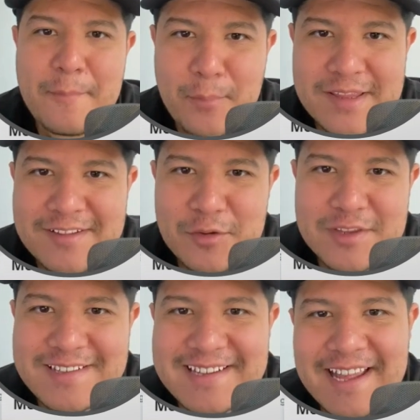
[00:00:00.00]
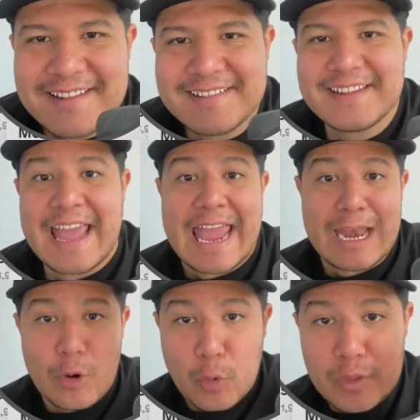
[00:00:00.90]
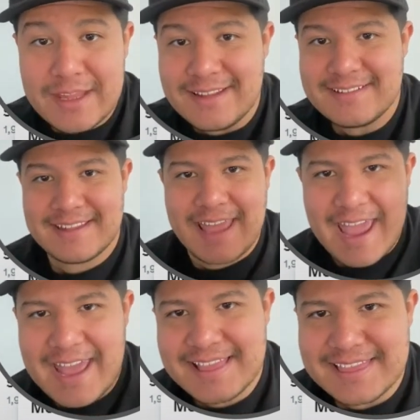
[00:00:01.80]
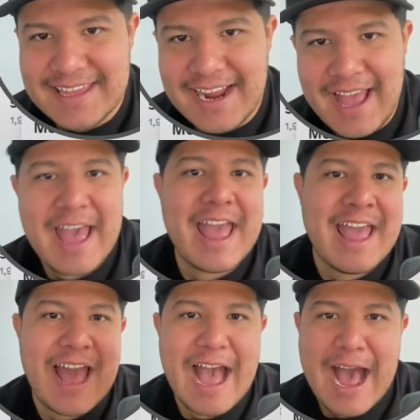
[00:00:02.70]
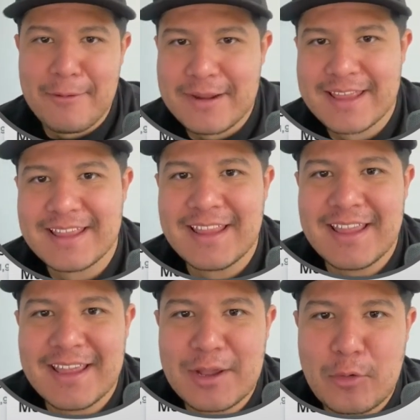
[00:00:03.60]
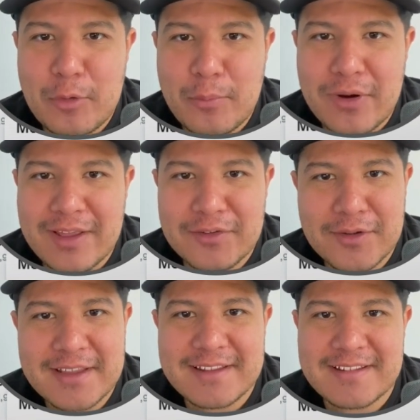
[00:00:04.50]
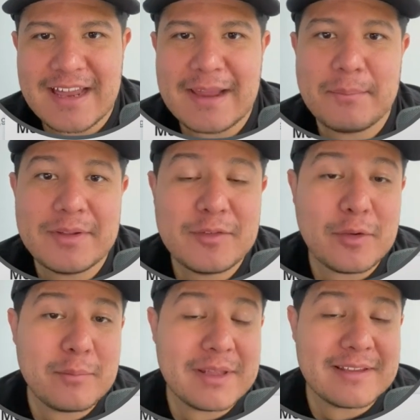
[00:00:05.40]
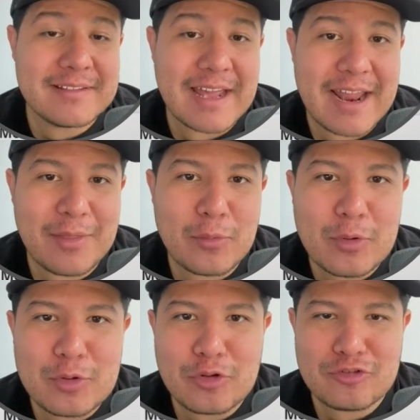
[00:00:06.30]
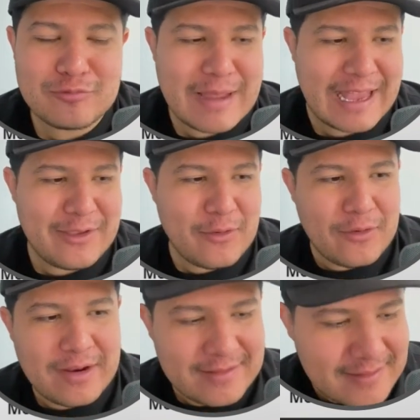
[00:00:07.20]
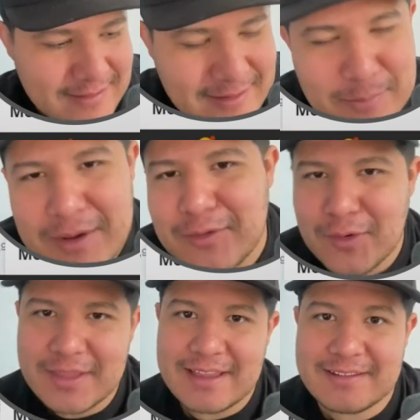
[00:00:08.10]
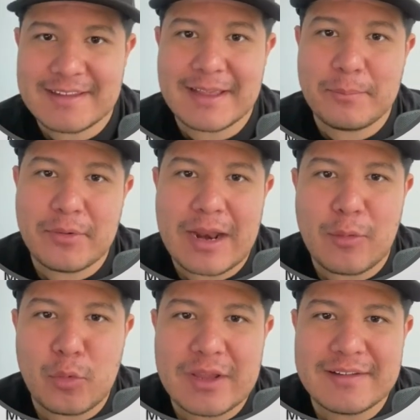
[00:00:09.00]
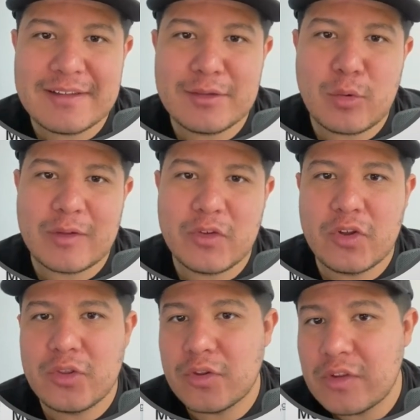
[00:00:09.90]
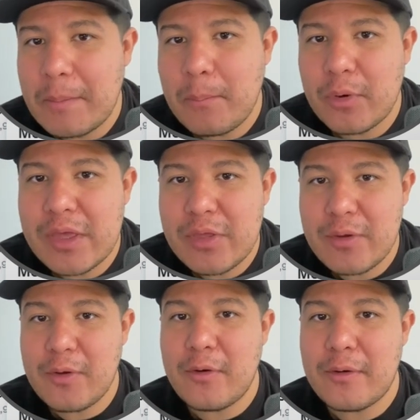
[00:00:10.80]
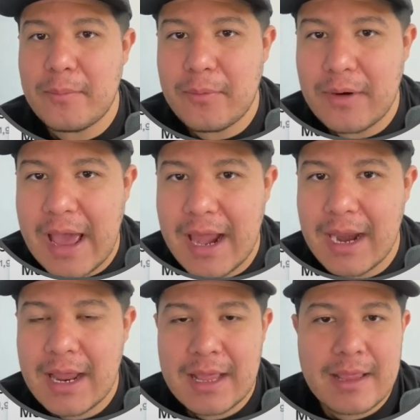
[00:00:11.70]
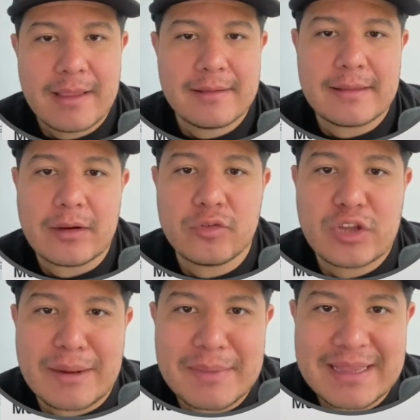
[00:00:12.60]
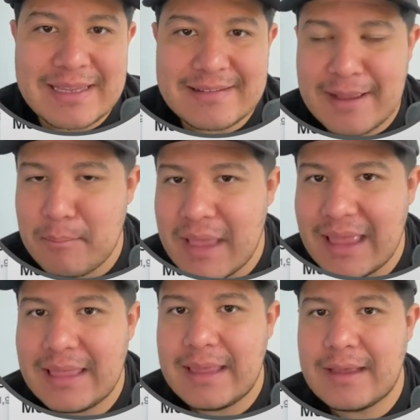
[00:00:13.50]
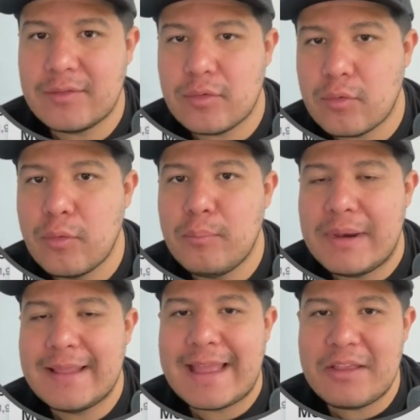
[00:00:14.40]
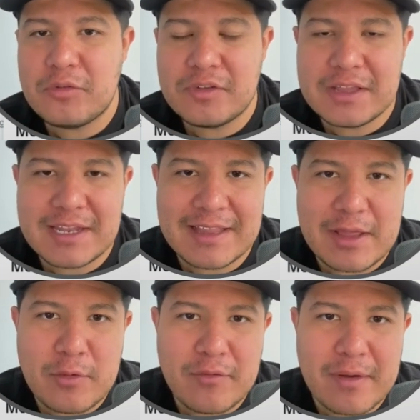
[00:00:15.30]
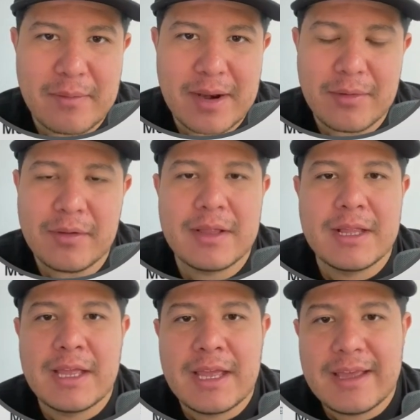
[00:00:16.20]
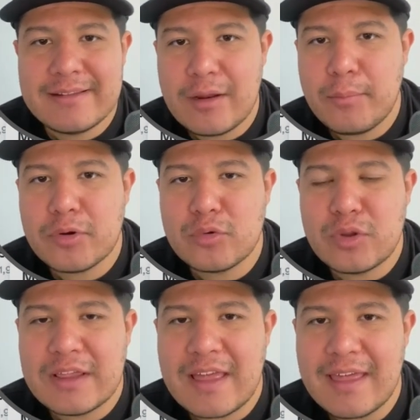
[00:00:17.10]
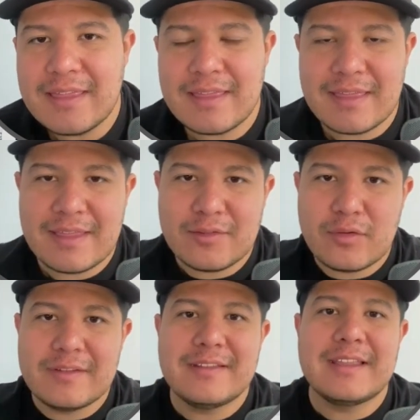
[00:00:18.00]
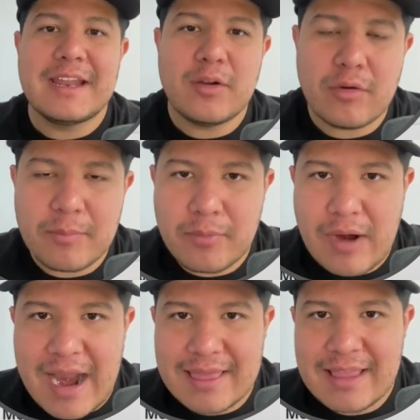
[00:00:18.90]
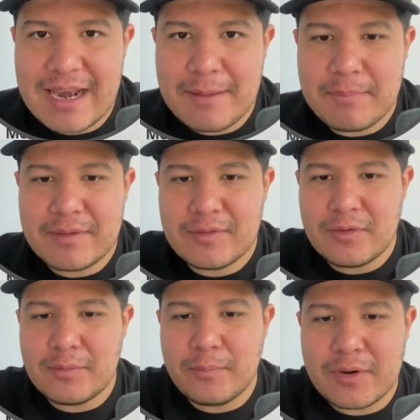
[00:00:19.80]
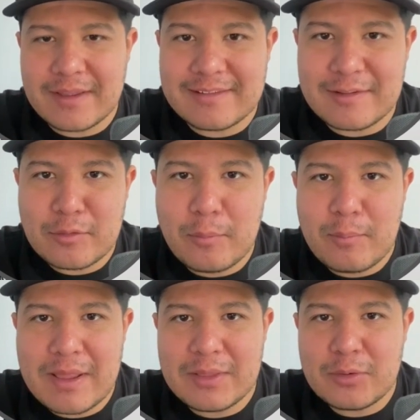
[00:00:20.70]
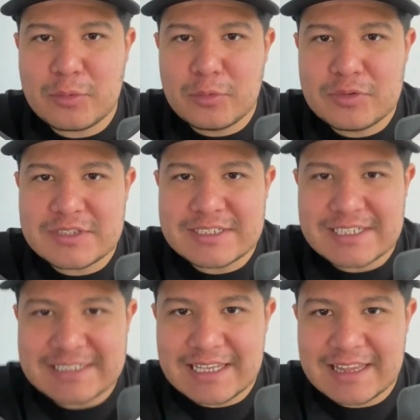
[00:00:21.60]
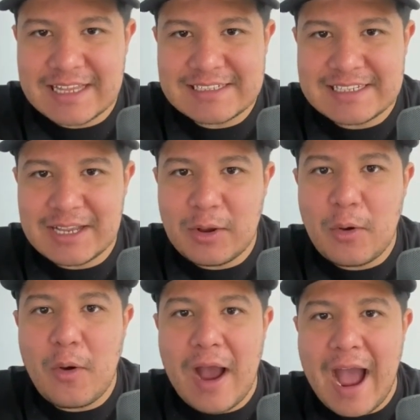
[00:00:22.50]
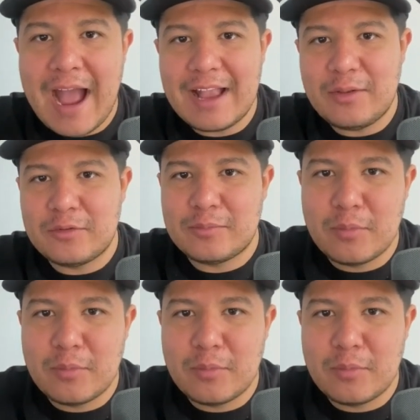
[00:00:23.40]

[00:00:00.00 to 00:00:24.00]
Buenas noticias. El lunes que entra abren incorporaciones a la pensión bienestar adultos mayores. Esas personas que por alguna situación no se han podido incorporar, están los trámites a medias o cumplen años entre enero y febrero, es la oportunidad de solicitar incorporarte a la pensión porque estás cumpliendo tus 65 años.